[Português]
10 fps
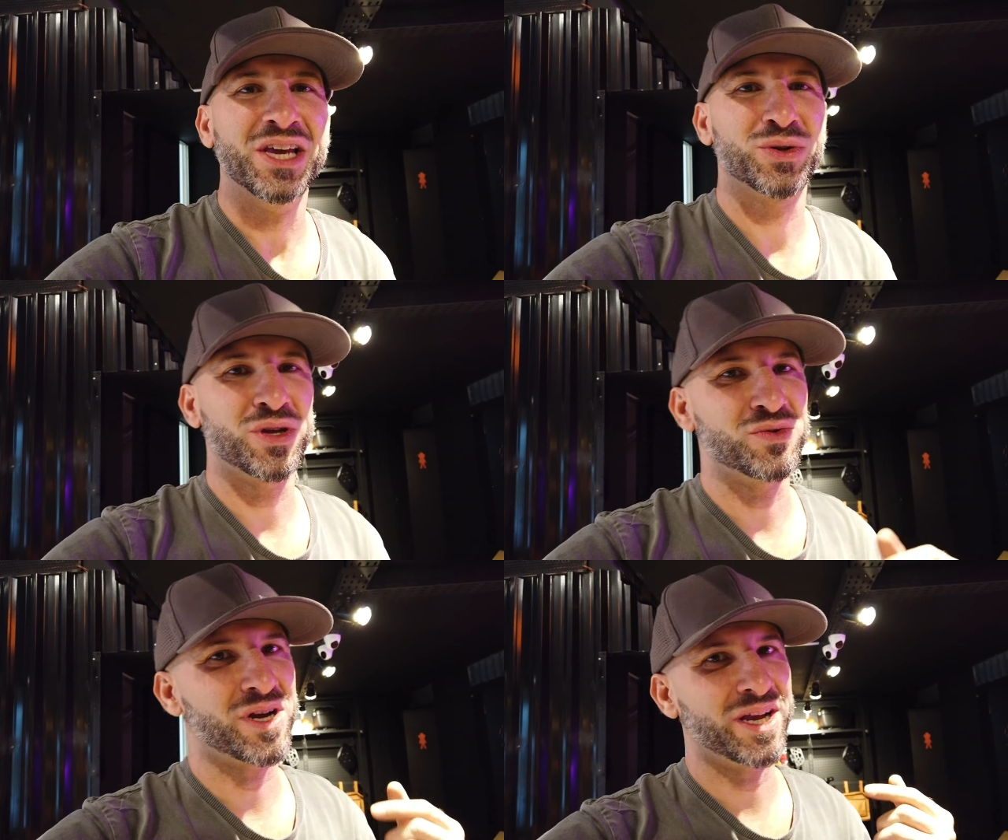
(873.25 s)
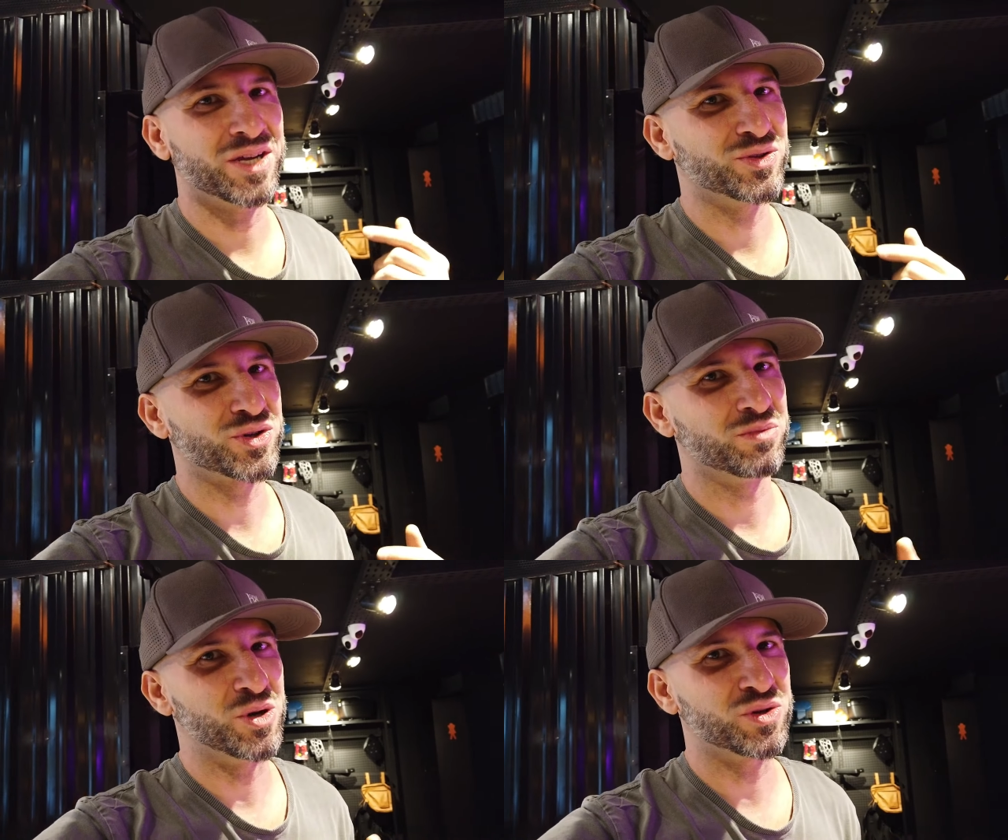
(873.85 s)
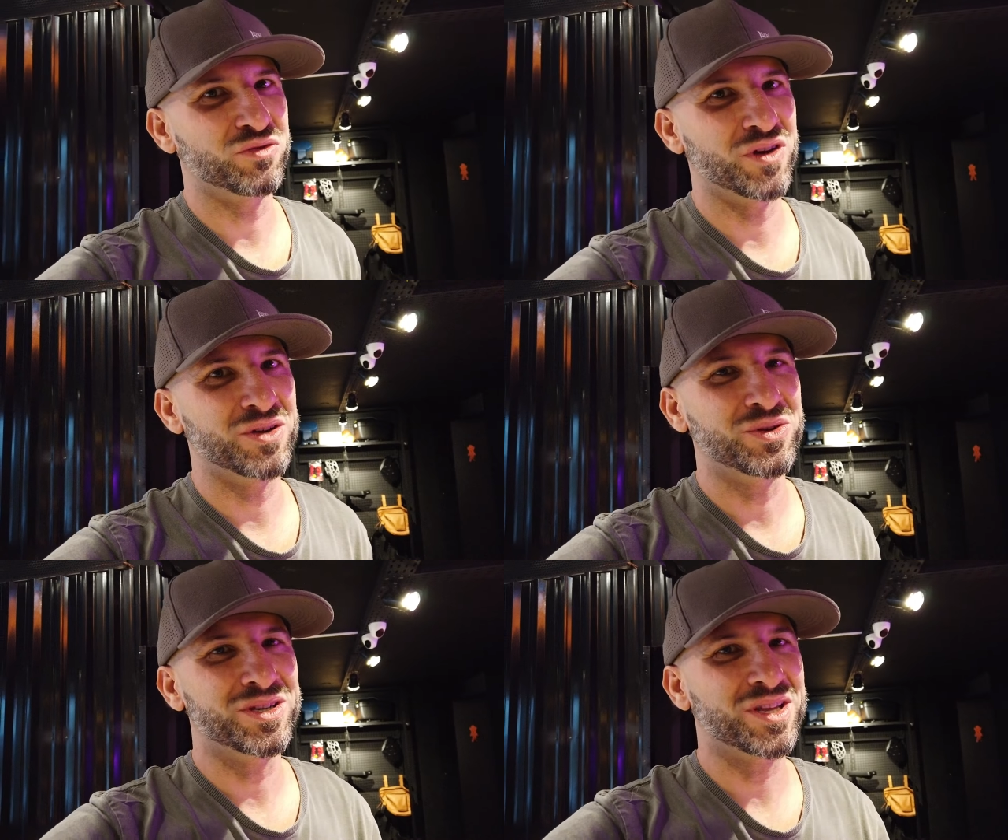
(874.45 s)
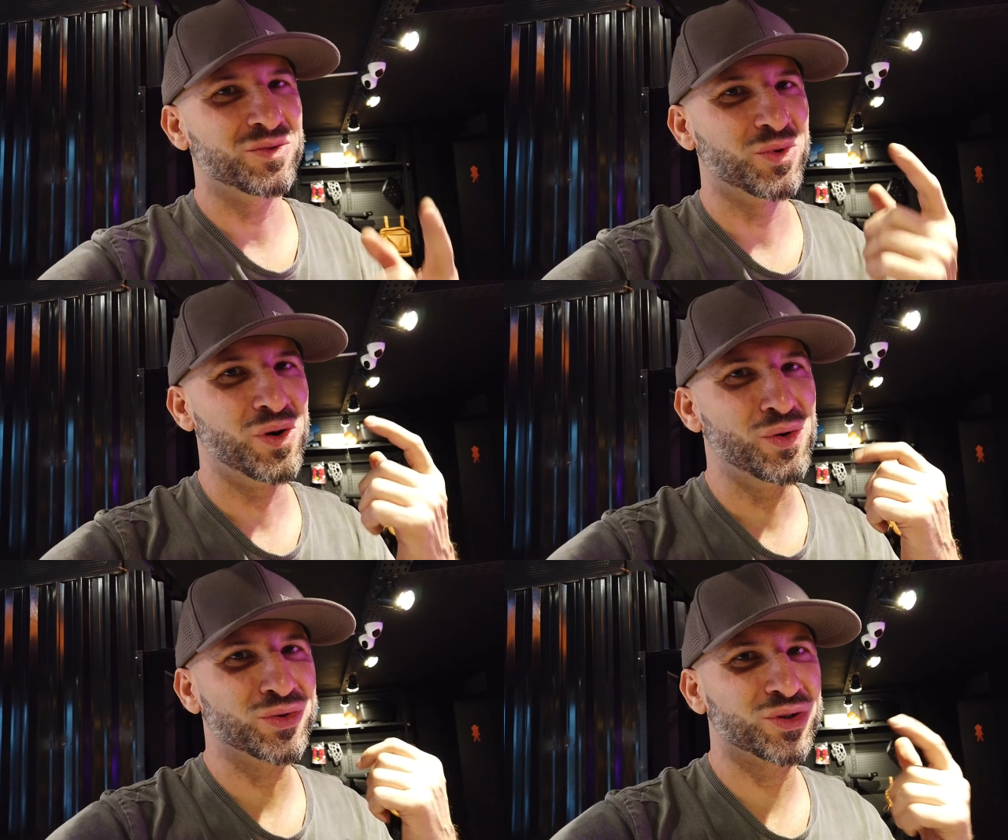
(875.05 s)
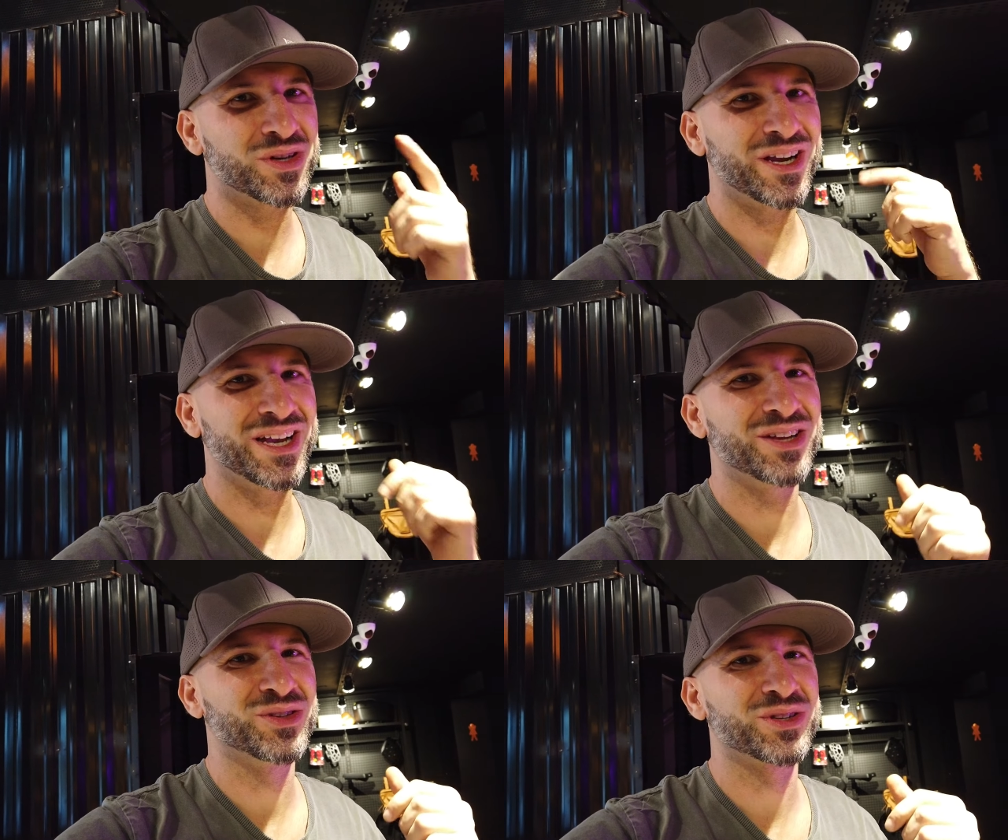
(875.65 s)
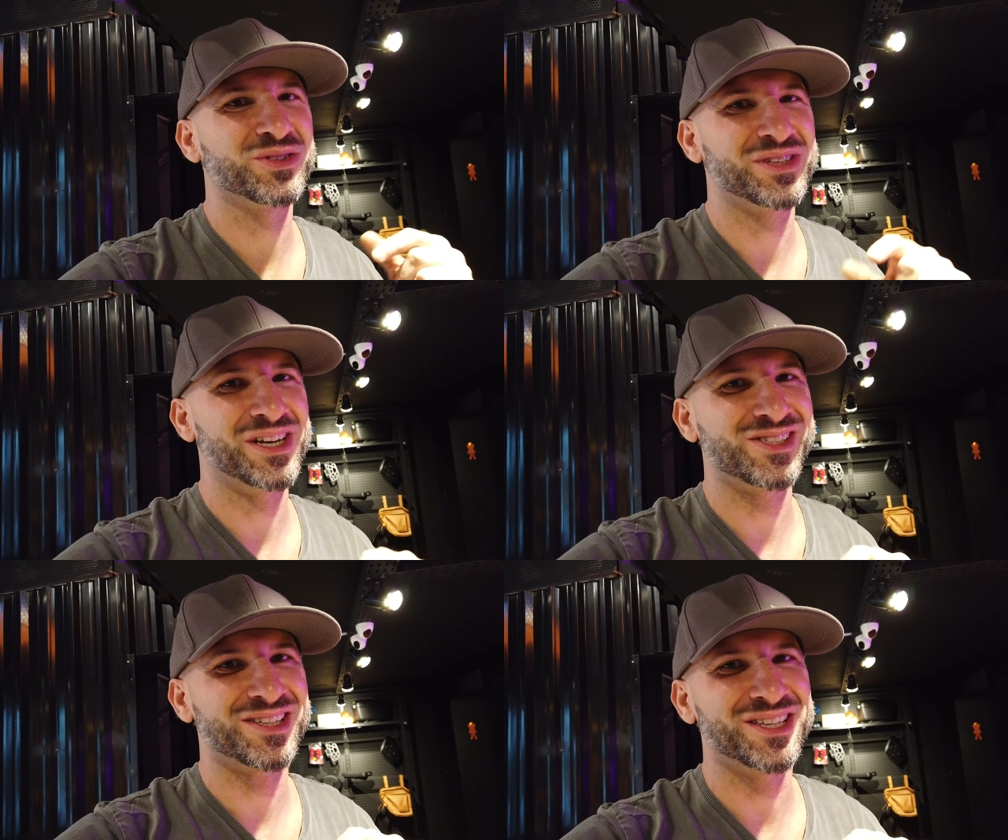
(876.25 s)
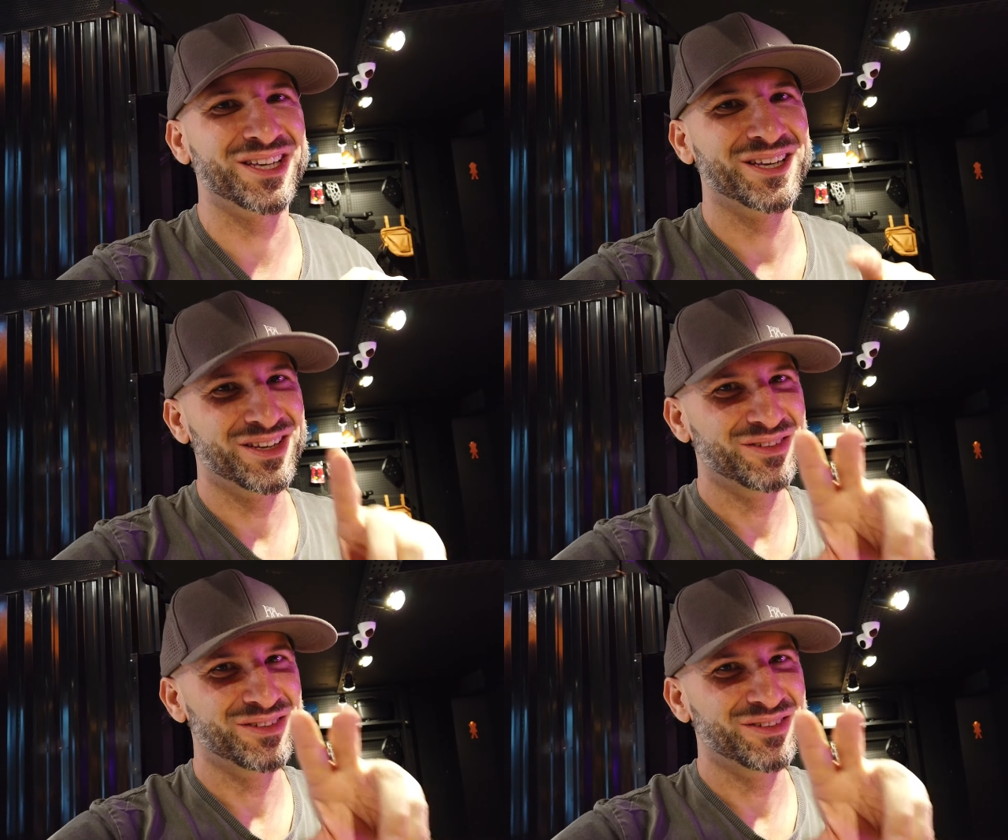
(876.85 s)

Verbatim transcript: Eu tenho um carregador do meu que veio e tem um outro carregador do deles aqui